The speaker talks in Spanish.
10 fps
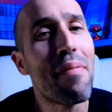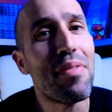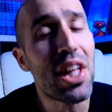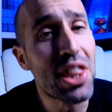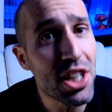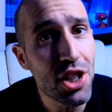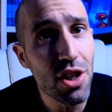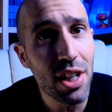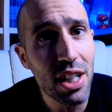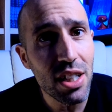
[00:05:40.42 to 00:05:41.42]

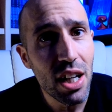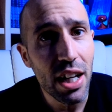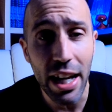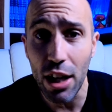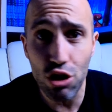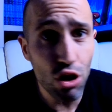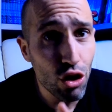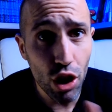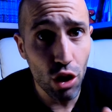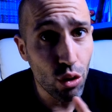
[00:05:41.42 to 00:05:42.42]
decisiones que no son
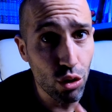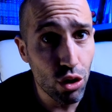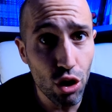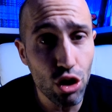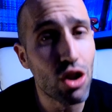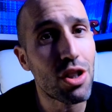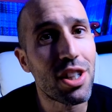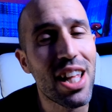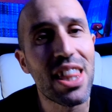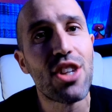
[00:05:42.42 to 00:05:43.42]
de conductor, no son
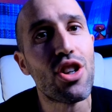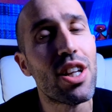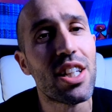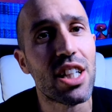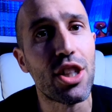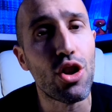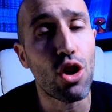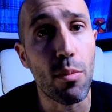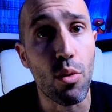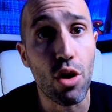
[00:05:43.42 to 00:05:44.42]
decisiones de sentido
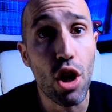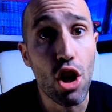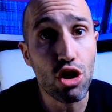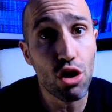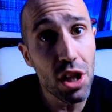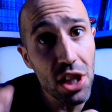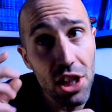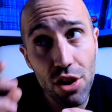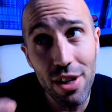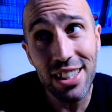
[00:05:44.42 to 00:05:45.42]
común, son
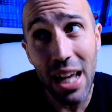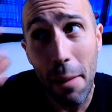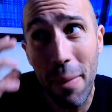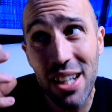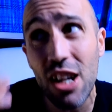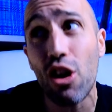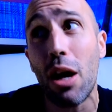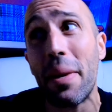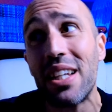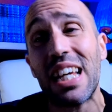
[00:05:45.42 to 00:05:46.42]
decisiones en base a lo que
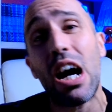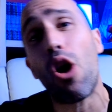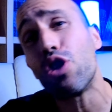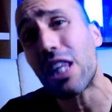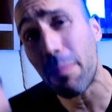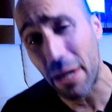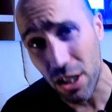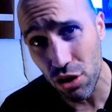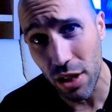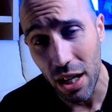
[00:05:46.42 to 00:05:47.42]
piensa otra
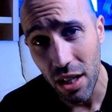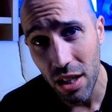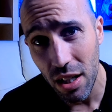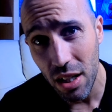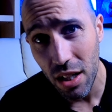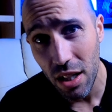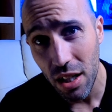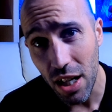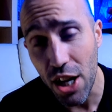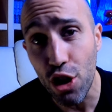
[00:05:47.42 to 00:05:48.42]
persona.
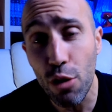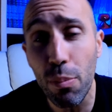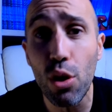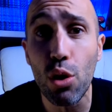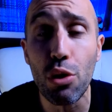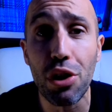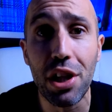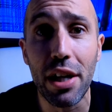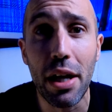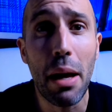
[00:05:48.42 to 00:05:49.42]
Y yo no puedo
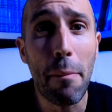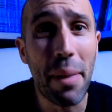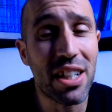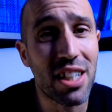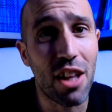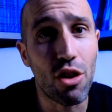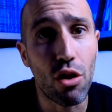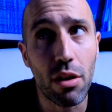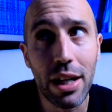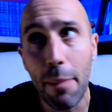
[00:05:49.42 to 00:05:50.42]
conducir
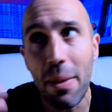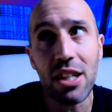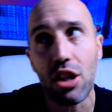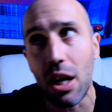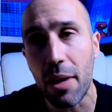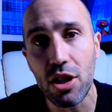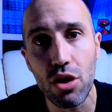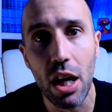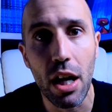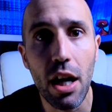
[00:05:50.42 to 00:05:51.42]
pensando qué piensa otra
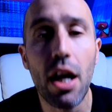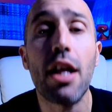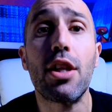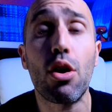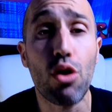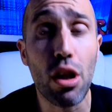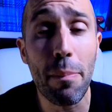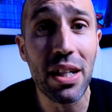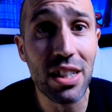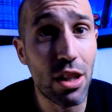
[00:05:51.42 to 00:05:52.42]
persona, tengo que conducir
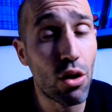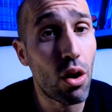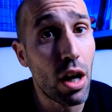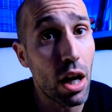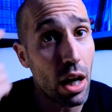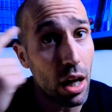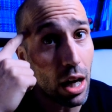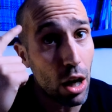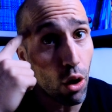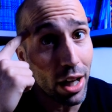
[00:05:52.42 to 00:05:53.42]
pensando
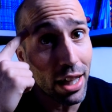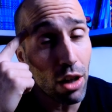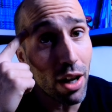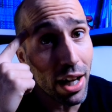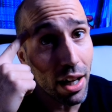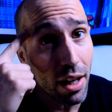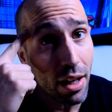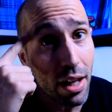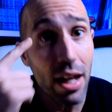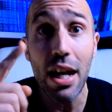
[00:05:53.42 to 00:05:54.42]
en lo que tengo aquí,
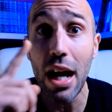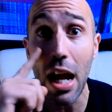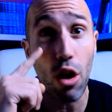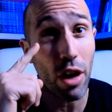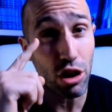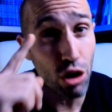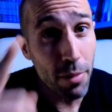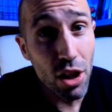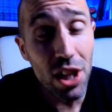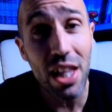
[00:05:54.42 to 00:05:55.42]
en lo que estoy
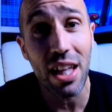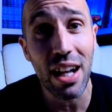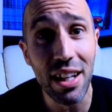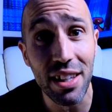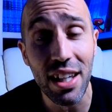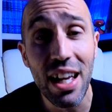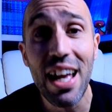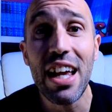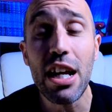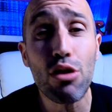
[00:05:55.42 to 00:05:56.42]
viendo hacia adelante
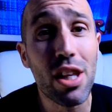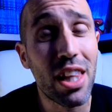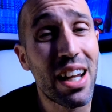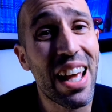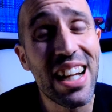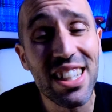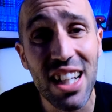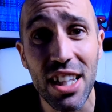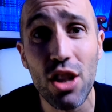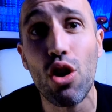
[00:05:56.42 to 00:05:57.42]
y utilizar el
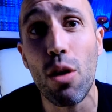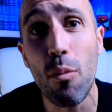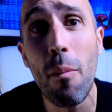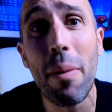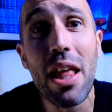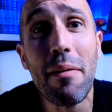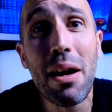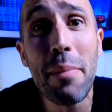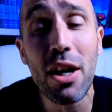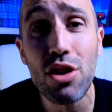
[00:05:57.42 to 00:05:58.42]
sentido común para llevar
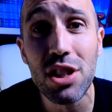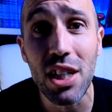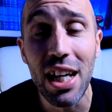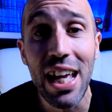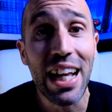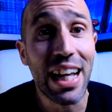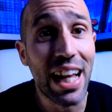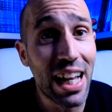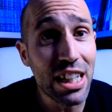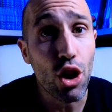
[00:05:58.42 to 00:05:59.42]
mi coche,
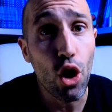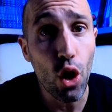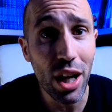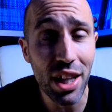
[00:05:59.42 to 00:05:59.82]
que es lo que